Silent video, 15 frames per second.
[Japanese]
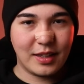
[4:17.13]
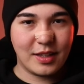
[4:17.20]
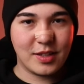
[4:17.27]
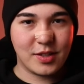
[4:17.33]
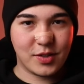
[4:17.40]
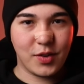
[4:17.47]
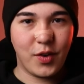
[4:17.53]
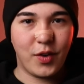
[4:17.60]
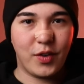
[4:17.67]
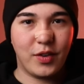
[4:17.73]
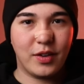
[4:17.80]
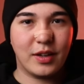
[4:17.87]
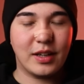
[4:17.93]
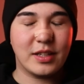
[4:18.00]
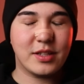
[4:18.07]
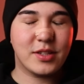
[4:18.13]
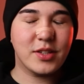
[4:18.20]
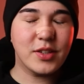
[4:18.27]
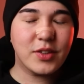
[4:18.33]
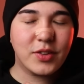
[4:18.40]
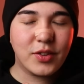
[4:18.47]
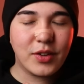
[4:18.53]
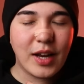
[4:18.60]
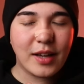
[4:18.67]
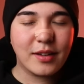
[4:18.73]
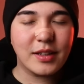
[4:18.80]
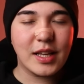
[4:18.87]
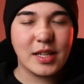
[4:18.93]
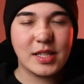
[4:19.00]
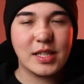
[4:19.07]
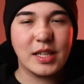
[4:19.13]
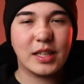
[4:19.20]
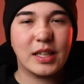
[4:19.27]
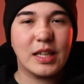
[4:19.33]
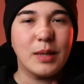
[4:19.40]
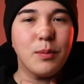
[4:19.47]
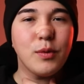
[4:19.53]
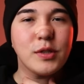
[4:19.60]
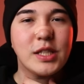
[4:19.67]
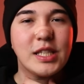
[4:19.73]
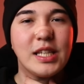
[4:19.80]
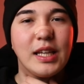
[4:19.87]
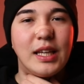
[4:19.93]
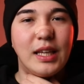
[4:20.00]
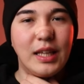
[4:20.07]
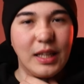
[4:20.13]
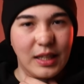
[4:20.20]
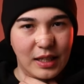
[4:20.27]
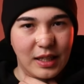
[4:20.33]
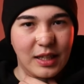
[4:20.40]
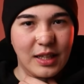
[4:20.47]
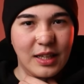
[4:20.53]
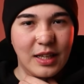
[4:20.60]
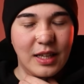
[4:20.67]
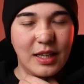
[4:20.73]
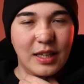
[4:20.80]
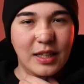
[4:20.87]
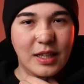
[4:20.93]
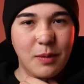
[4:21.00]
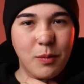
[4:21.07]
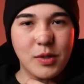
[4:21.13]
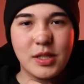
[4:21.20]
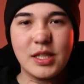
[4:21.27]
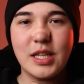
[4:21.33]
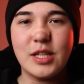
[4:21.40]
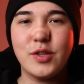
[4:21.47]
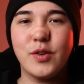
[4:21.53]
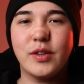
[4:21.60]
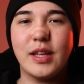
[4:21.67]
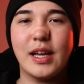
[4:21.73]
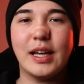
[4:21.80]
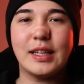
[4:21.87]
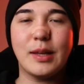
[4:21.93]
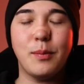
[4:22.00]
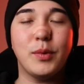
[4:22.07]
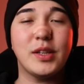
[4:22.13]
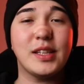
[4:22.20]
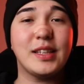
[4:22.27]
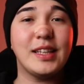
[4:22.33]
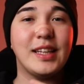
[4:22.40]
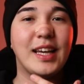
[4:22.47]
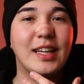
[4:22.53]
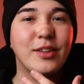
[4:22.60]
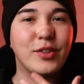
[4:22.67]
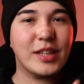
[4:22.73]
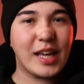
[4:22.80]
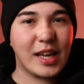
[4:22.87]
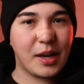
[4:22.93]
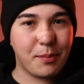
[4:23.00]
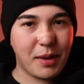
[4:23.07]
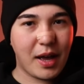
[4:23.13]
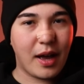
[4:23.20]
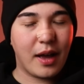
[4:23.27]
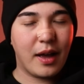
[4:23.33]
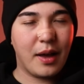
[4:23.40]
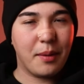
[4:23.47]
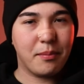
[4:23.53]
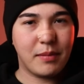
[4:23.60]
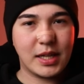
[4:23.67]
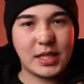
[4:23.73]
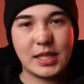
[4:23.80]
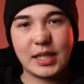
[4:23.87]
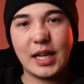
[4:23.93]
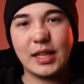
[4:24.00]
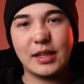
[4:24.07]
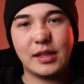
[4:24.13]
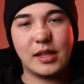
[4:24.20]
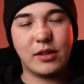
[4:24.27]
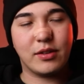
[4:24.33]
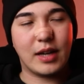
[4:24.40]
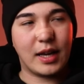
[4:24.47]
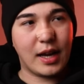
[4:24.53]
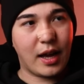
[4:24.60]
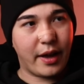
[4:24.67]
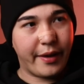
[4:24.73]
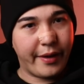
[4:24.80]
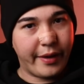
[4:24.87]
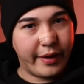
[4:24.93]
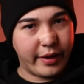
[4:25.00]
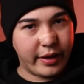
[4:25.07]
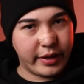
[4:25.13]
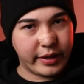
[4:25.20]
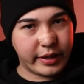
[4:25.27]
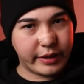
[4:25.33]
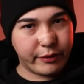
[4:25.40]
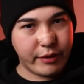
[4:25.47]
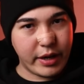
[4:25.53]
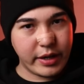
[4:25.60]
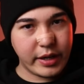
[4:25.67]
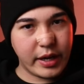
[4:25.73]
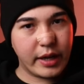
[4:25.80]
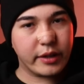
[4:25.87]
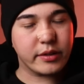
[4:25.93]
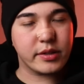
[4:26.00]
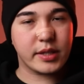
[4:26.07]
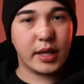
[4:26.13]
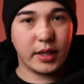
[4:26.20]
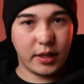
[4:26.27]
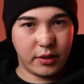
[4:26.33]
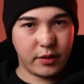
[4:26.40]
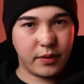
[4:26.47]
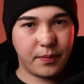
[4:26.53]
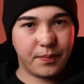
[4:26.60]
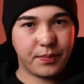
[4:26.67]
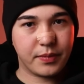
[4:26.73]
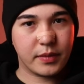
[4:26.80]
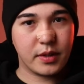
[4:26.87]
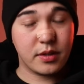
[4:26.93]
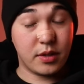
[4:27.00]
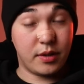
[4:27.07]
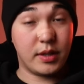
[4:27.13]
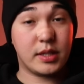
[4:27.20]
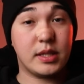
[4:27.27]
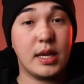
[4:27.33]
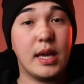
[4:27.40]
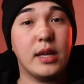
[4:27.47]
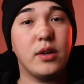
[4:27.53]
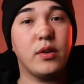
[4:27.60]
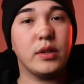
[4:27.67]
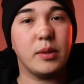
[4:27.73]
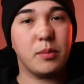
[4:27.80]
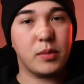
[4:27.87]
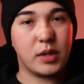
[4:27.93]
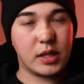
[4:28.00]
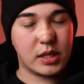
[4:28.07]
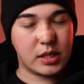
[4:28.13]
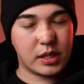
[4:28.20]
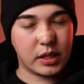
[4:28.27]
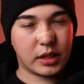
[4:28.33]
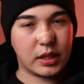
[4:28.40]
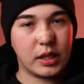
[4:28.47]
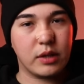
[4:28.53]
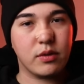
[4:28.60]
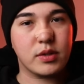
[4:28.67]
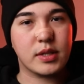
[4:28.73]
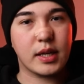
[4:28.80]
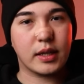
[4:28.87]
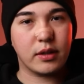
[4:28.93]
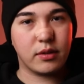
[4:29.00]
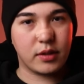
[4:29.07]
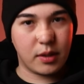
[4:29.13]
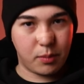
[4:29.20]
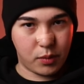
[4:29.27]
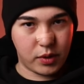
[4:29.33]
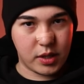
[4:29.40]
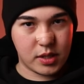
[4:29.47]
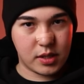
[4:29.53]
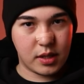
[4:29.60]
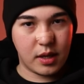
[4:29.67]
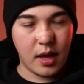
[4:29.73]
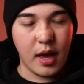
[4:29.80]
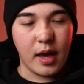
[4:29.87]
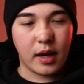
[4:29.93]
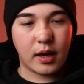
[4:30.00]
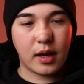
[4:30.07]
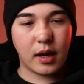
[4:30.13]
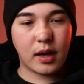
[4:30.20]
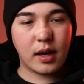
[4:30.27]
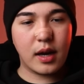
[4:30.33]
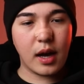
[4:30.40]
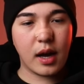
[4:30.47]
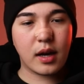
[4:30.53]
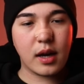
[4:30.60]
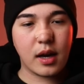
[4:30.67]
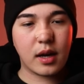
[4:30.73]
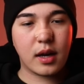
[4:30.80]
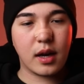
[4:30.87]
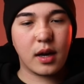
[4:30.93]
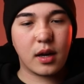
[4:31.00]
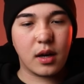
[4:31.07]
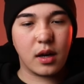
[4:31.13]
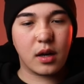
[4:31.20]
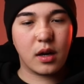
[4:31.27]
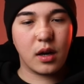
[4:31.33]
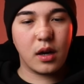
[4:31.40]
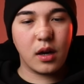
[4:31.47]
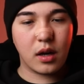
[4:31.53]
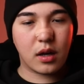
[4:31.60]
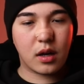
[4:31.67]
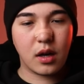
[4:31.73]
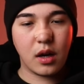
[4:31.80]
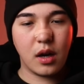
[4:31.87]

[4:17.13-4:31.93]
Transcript: そうずっと楽だし気持ちいい気持ちいい状態が保ててないのであれば間違ってるからワンランク下げるそれは声量でもいいしキーを下げるでもいいしグググググググググ